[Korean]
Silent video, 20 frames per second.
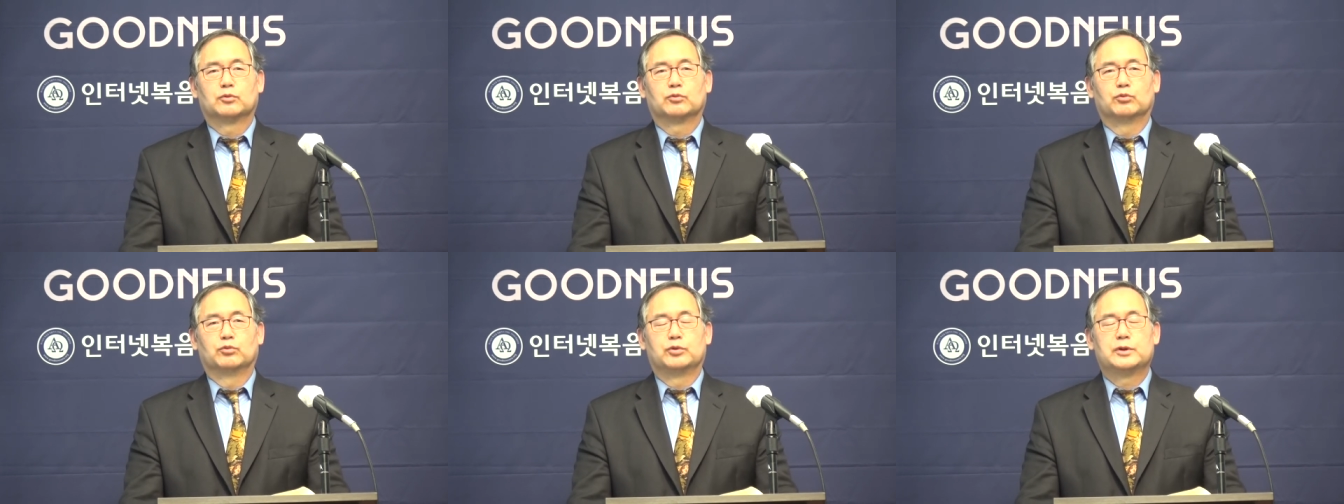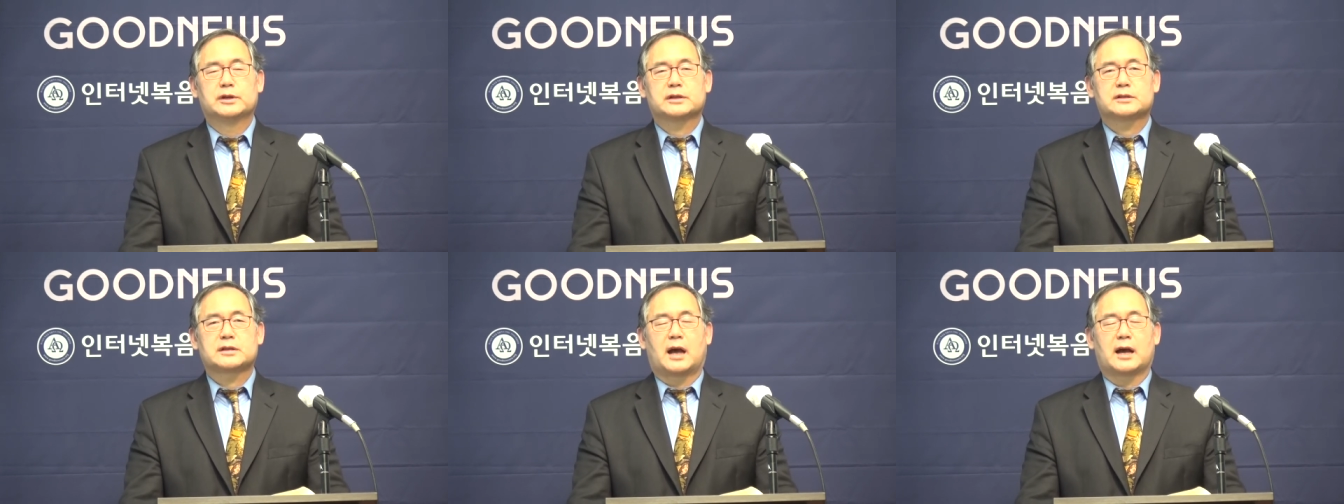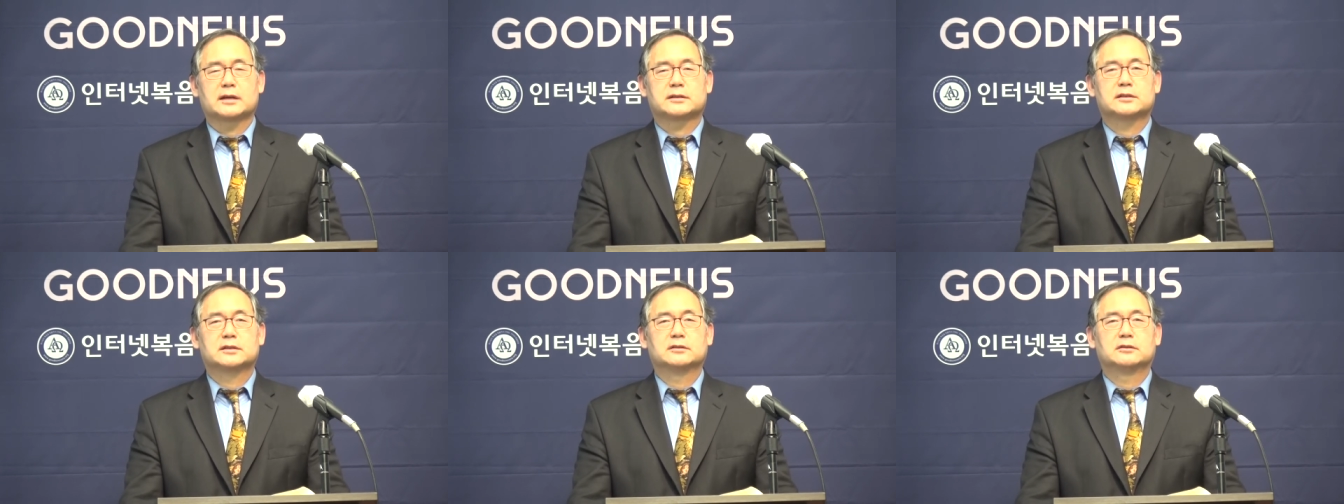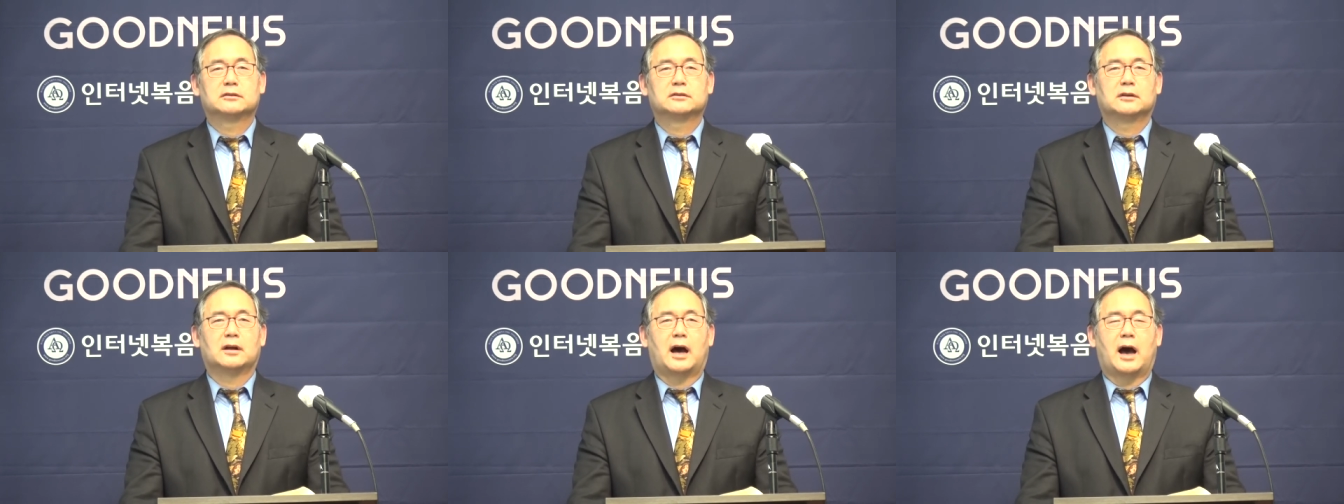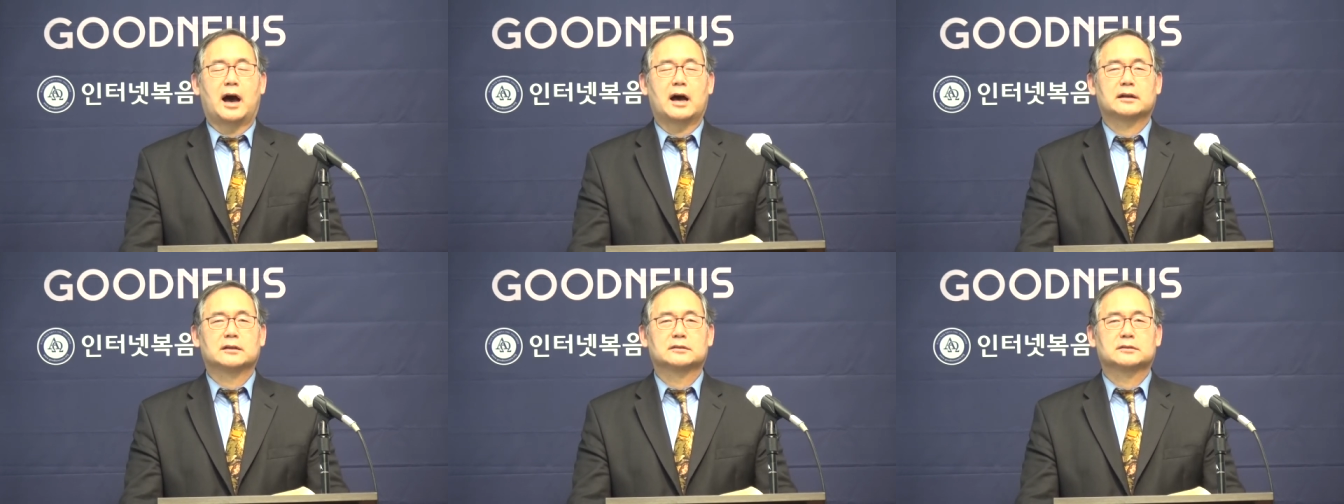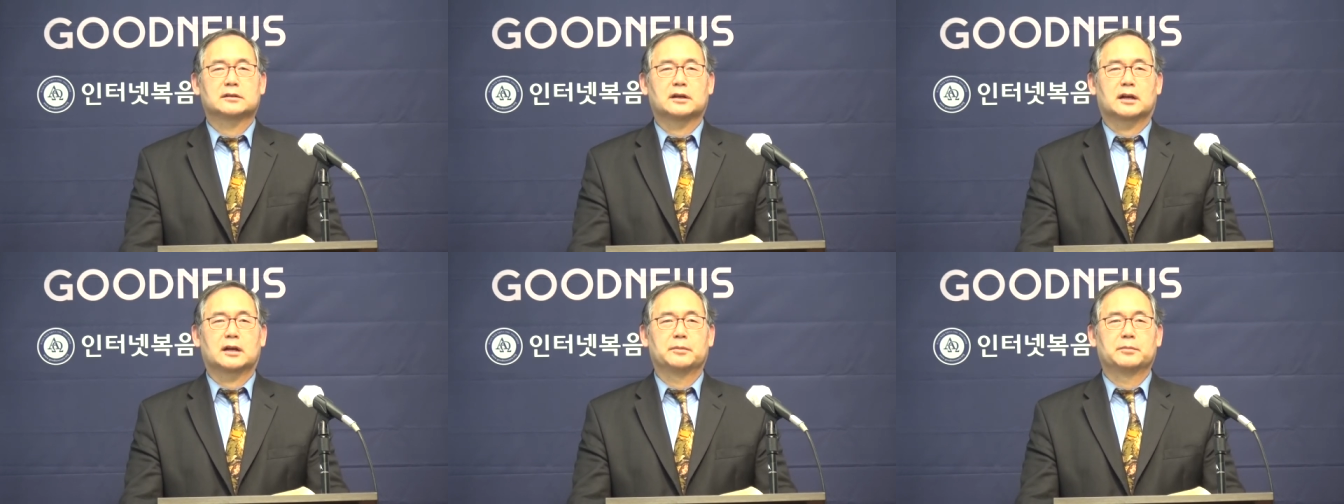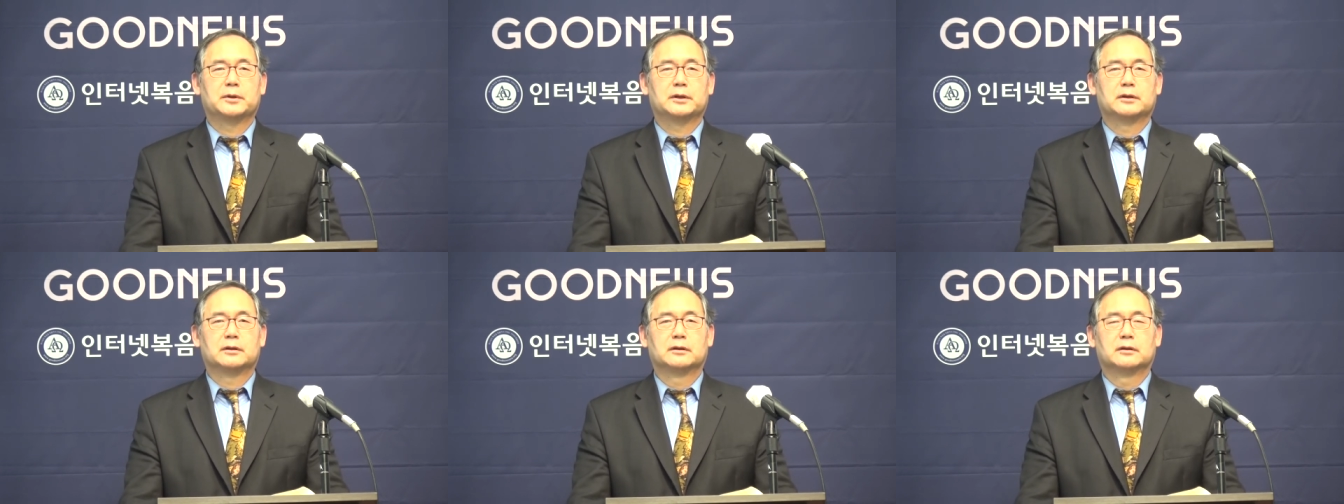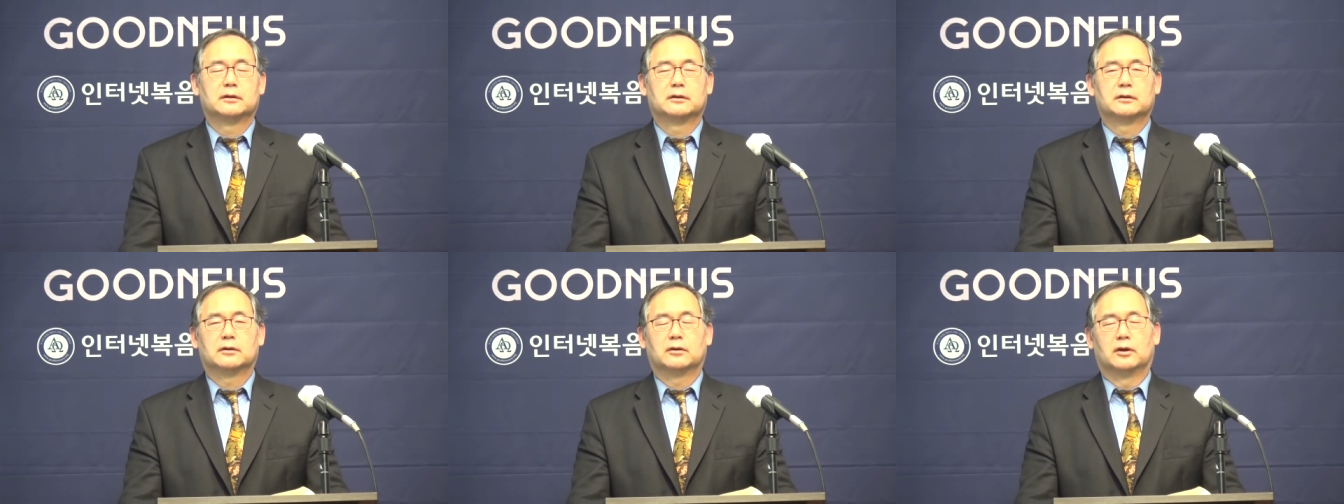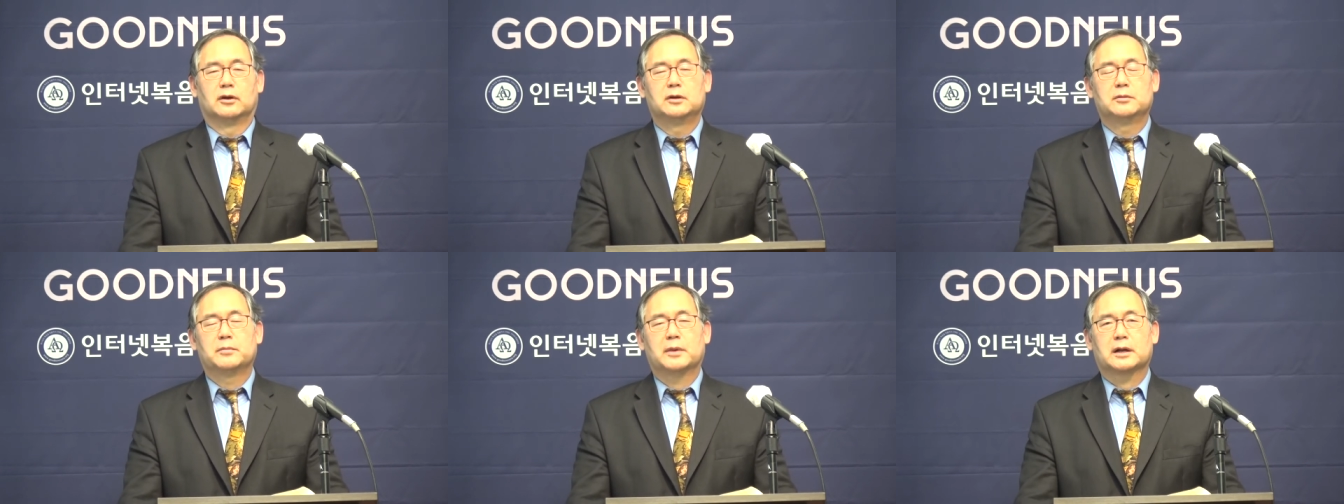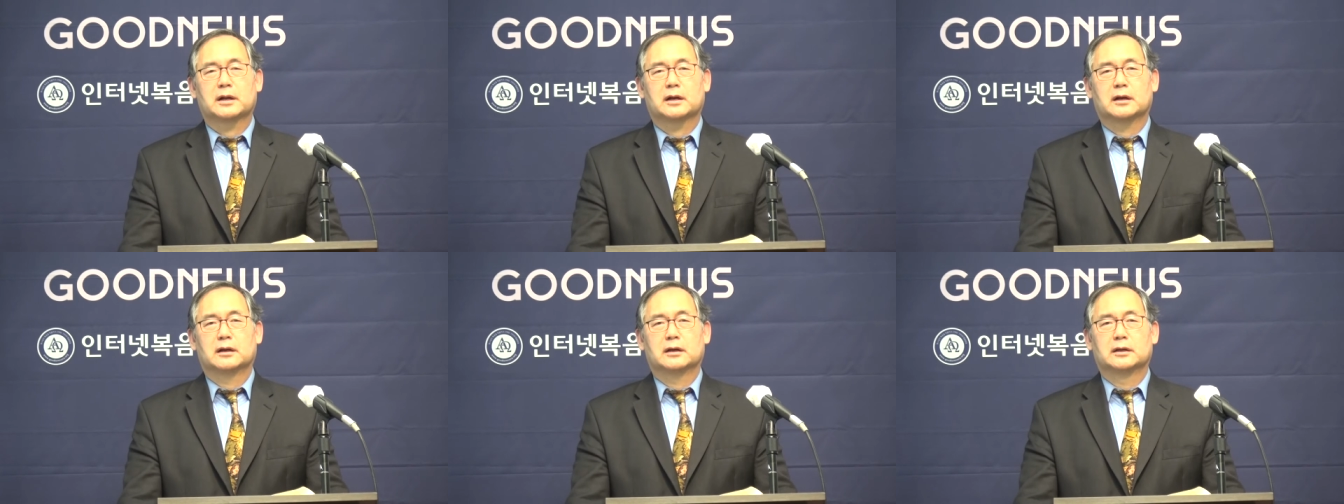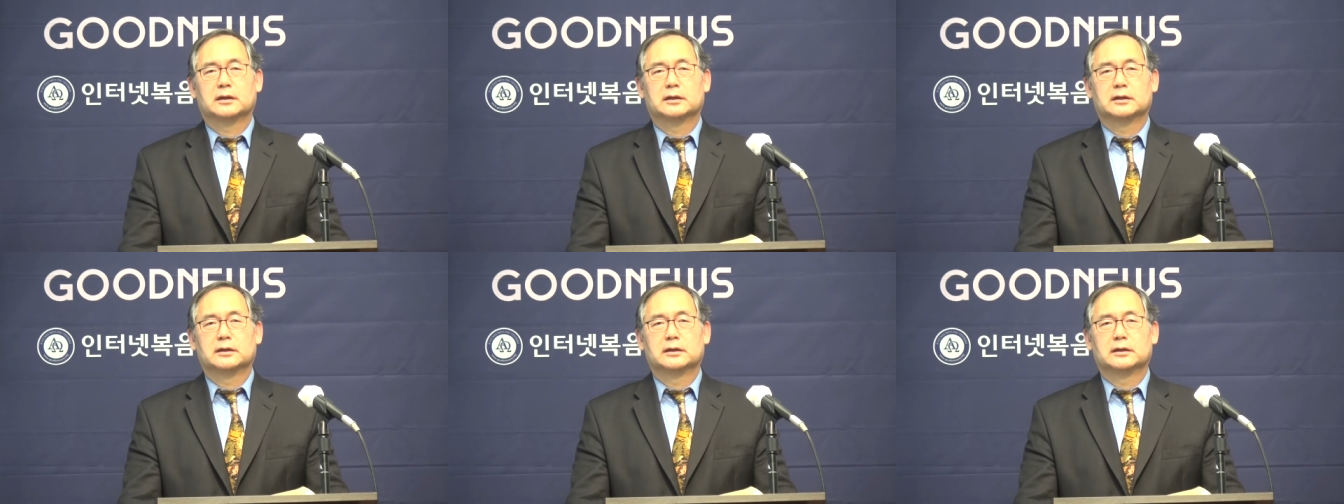우리 자신을 아는 사람이 얼마나